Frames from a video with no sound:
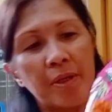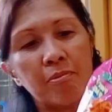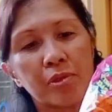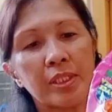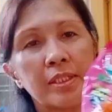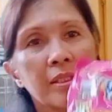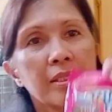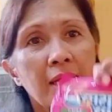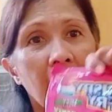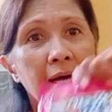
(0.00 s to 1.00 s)
favorite
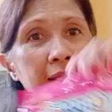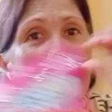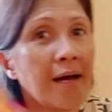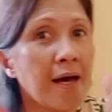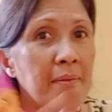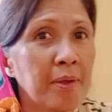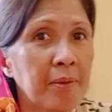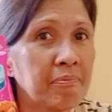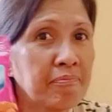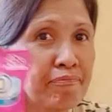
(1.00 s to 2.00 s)
at ang
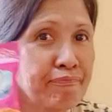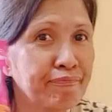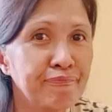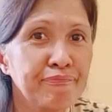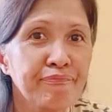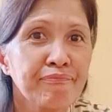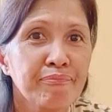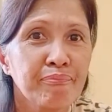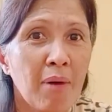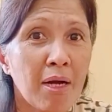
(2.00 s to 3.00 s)
aming
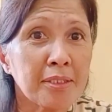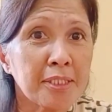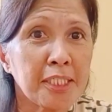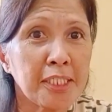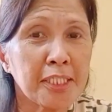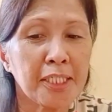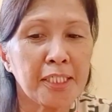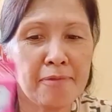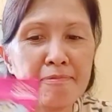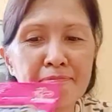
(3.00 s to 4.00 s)
pang
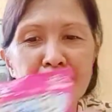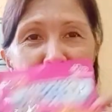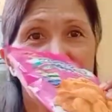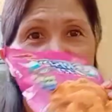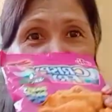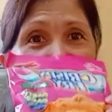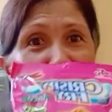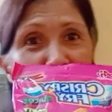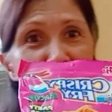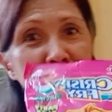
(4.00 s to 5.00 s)
chicken.
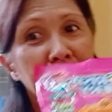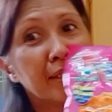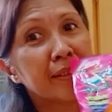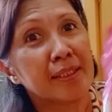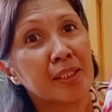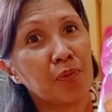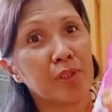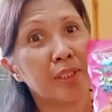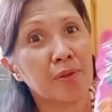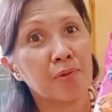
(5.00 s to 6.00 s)
Hindi
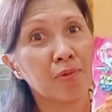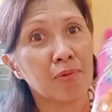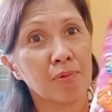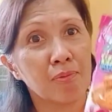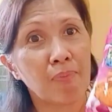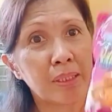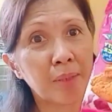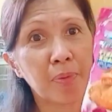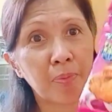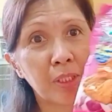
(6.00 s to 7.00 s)
pwedeng, pag
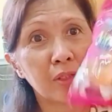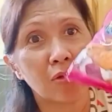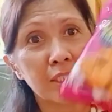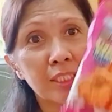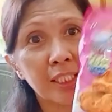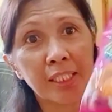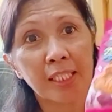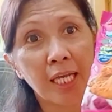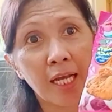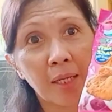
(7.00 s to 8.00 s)
napiprate ko ng chicken,
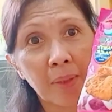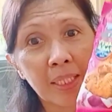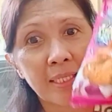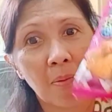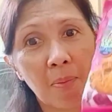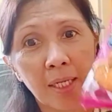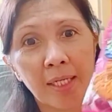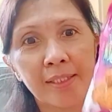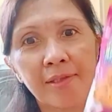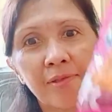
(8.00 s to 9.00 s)
kailangan may kasamang
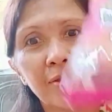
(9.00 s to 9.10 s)
ganito.